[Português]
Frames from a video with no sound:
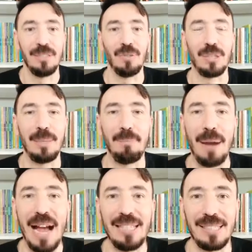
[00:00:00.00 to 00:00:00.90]
você
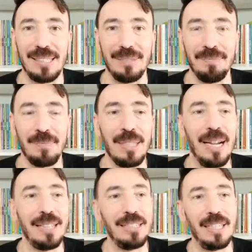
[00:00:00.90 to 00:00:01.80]
passa
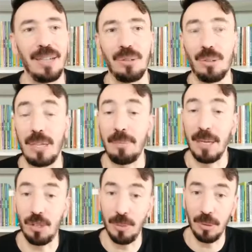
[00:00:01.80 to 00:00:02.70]
a enxergar o teu
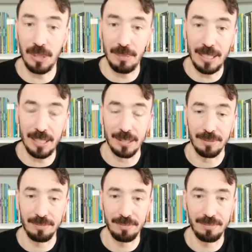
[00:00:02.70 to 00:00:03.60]
trabalho de uma outra maneira.